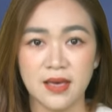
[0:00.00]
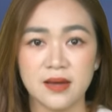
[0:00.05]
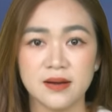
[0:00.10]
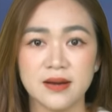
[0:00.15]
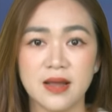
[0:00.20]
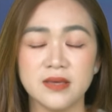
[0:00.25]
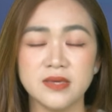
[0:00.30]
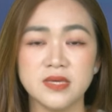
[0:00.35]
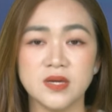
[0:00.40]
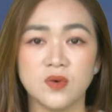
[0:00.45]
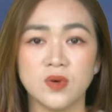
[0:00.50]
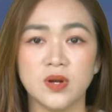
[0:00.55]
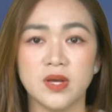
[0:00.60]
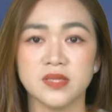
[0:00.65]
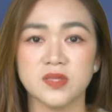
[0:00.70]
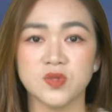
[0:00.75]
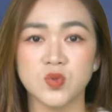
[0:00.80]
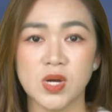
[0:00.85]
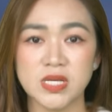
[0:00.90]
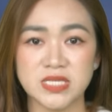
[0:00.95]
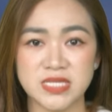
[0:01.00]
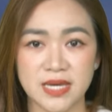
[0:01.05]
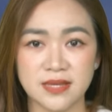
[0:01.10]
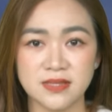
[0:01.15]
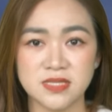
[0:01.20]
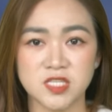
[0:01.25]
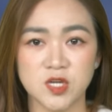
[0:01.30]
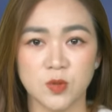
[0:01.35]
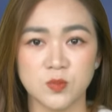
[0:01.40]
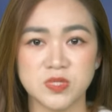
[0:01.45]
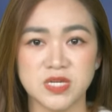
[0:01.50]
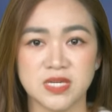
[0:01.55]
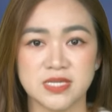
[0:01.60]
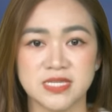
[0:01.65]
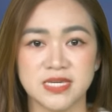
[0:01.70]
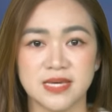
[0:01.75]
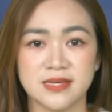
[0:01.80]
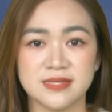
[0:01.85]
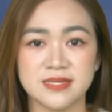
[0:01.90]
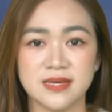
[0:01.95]
đã nhiều lần thoát chết trong trận
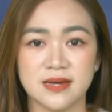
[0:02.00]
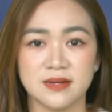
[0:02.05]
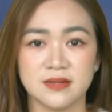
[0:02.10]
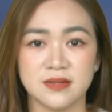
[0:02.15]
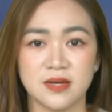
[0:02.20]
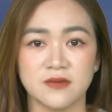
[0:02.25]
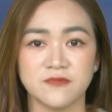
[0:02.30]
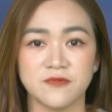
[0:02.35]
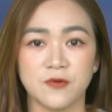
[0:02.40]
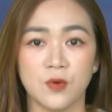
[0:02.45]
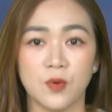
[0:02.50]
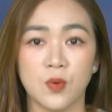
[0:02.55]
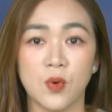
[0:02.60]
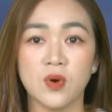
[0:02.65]
chiến giành thành phố